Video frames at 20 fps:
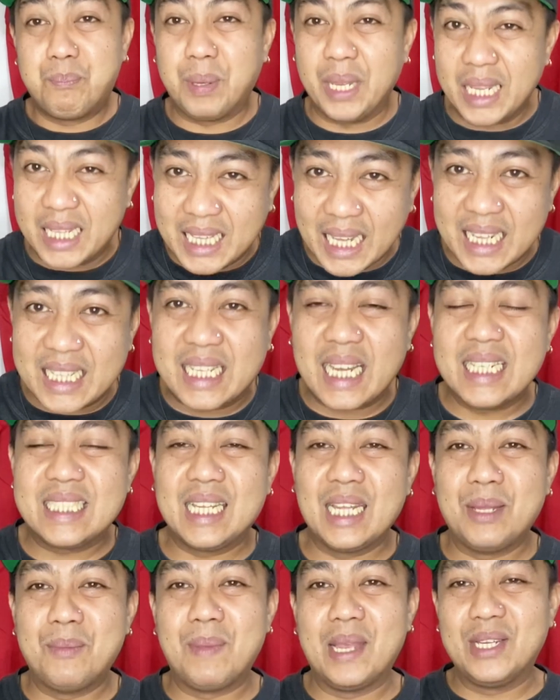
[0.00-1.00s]
Pitad guys
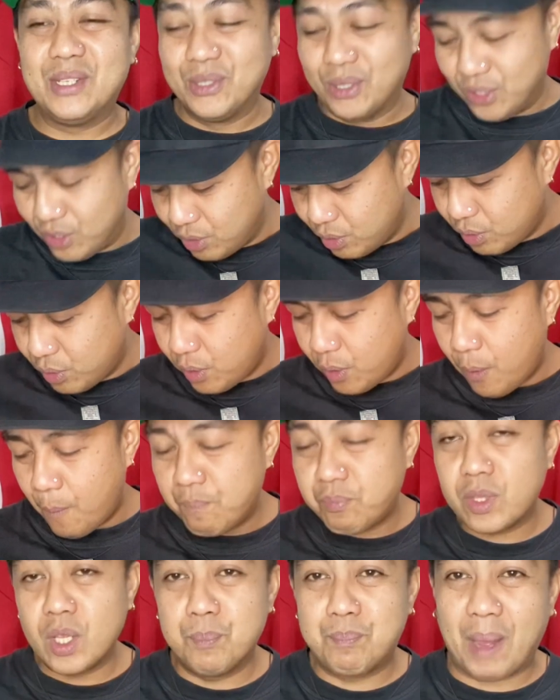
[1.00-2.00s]
eh. Medyo
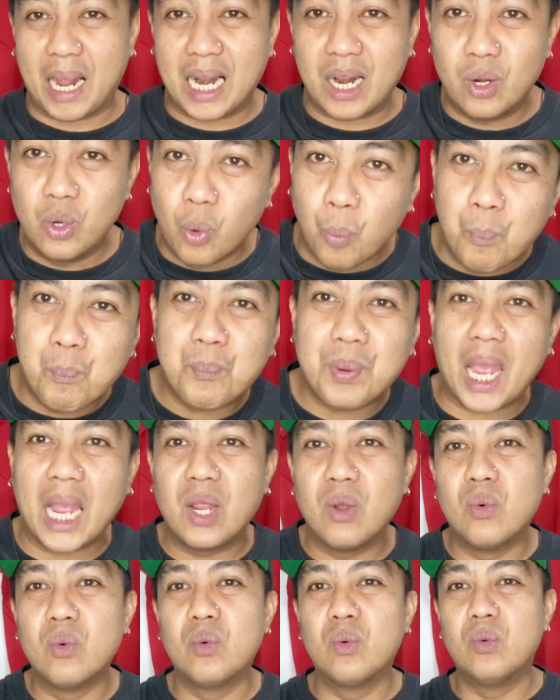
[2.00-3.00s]
parang lumpia
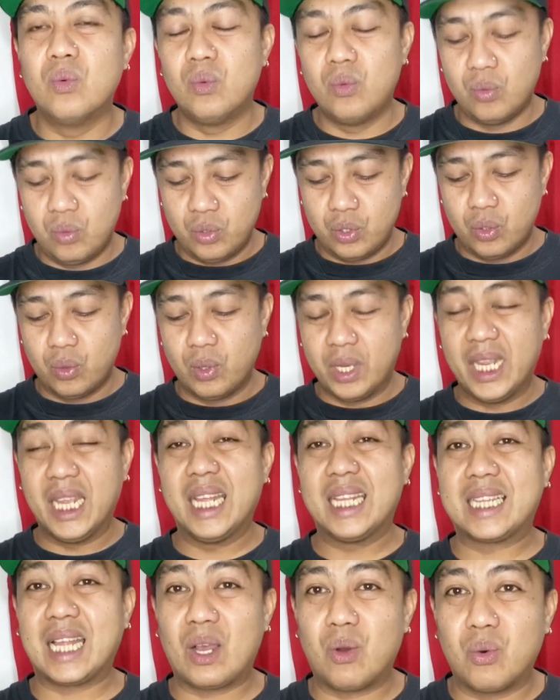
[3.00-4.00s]
yung, yung
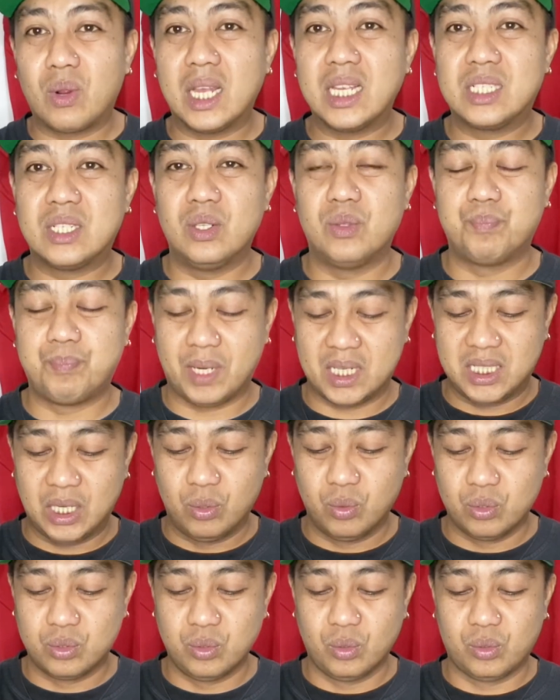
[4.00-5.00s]
hita ko guys pag
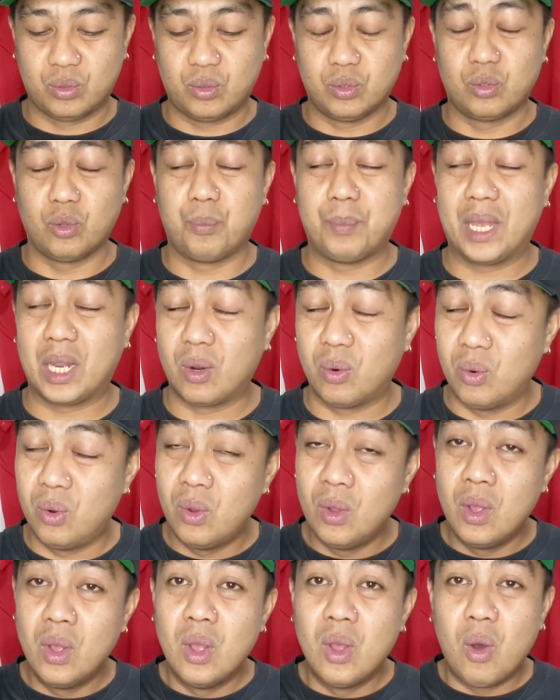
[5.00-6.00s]
sinusuot ko to. Pero
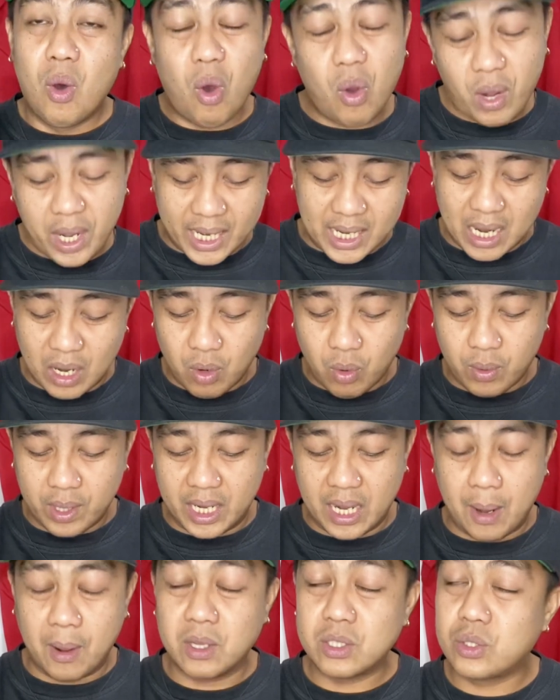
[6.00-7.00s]
okay lang, okay
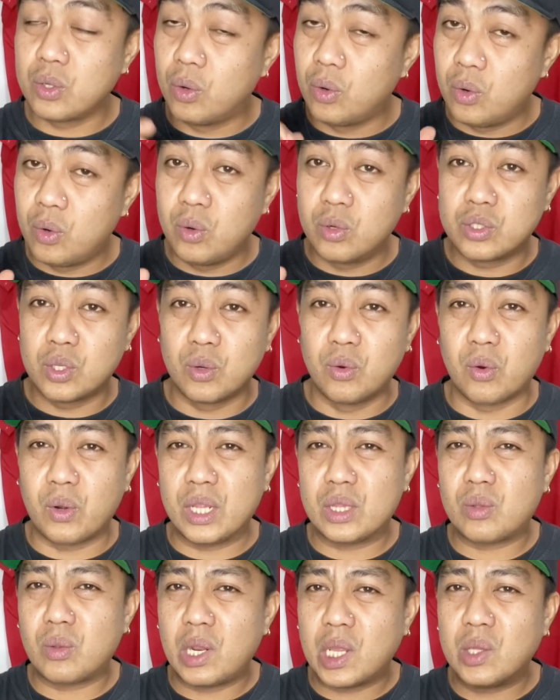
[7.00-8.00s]
lang. So siguro
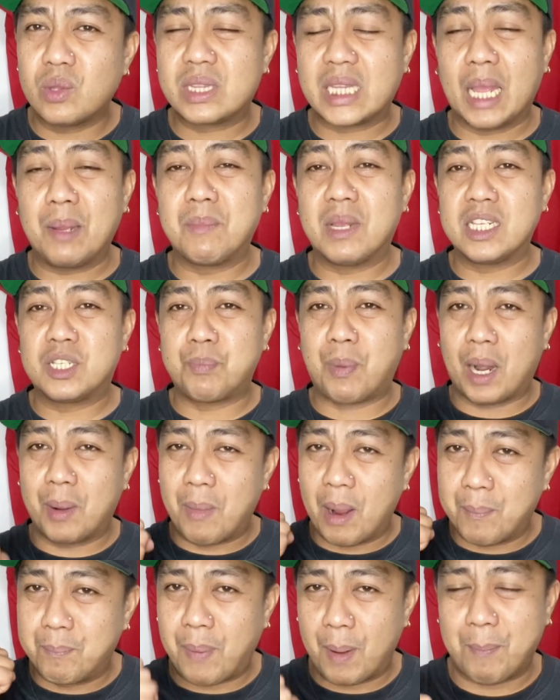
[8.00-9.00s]
ito na yung time guys para
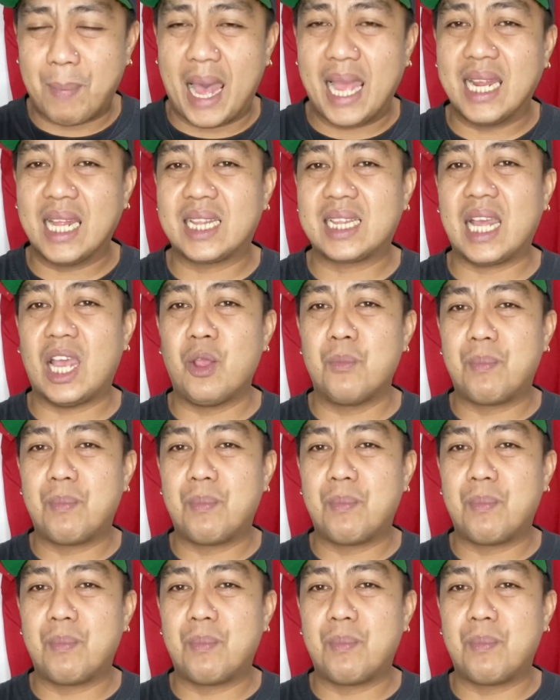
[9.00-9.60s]
magpapayat tayo.